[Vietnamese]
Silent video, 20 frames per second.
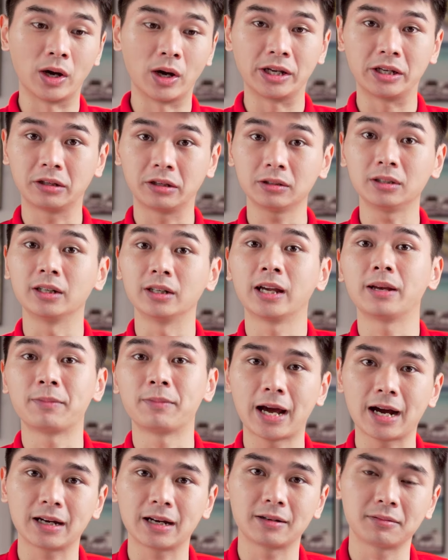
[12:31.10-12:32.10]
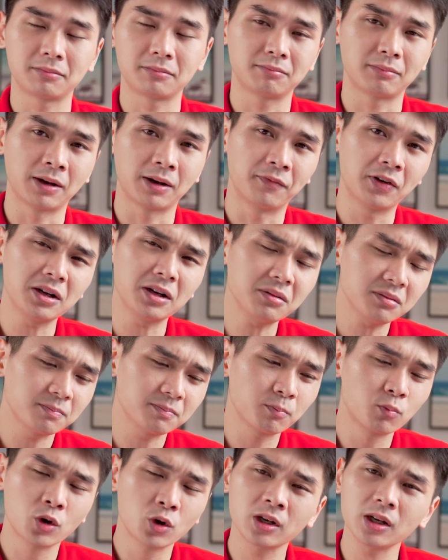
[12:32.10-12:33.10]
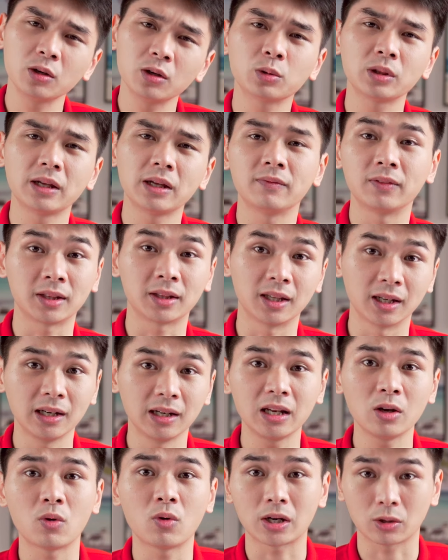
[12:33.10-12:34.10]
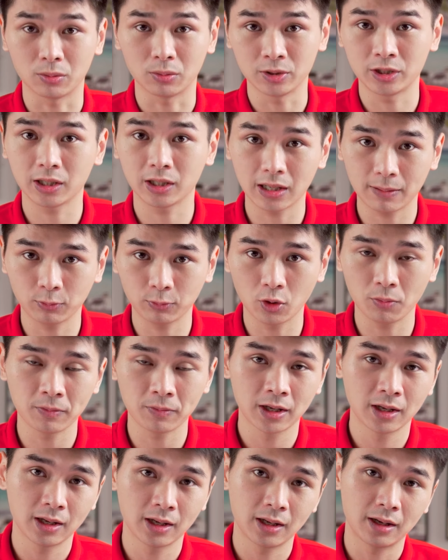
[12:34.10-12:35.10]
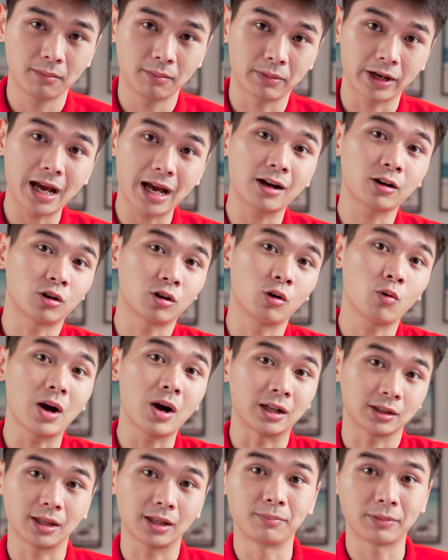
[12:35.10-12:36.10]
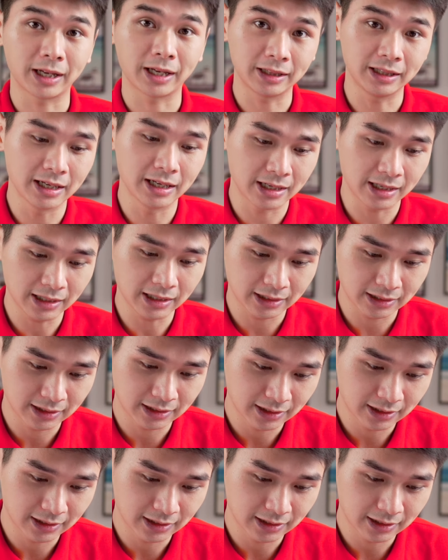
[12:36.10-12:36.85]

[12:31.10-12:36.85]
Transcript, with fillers: quẩy những cái tựa game nặng mà vẫn muốn ưu tiên về tính linh hoạt của một chiếc laptop mà đang có khoảng tầm này tiền ấy